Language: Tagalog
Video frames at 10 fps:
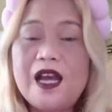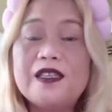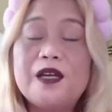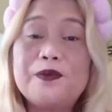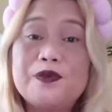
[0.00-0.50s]

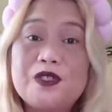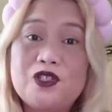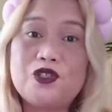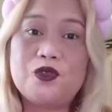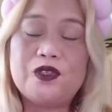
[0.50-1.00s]
at ang
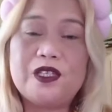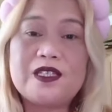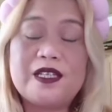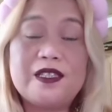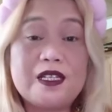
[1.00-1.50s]
posisyon na
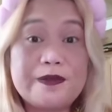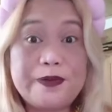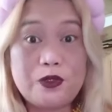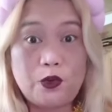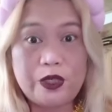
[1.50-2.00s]
sana
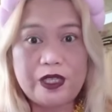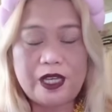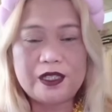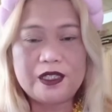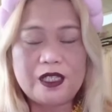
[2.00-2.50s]
respetuhin
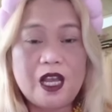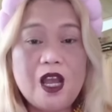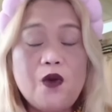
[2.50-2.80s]
natin na